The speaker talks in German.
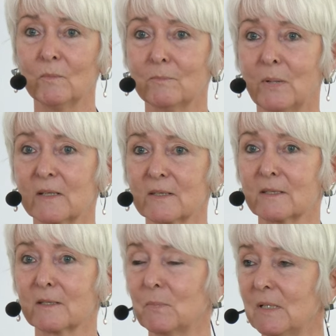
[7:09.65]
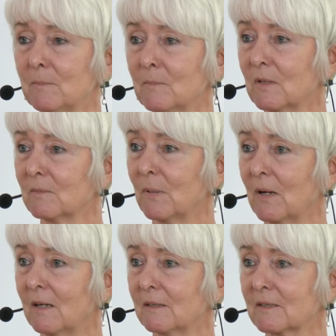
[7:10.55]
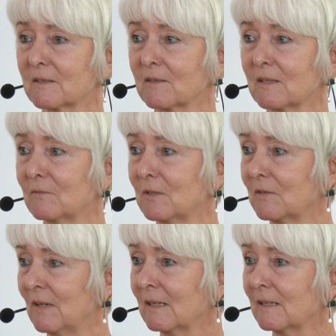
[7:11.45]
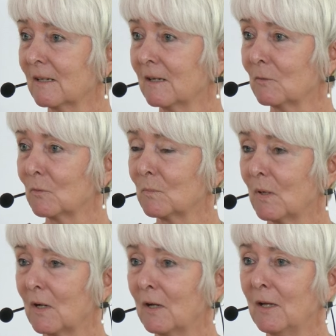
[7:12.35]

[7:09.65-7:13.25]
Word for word: ein paar sind geblieben, ein paar andere sind dann wieder weggegangen und ein paar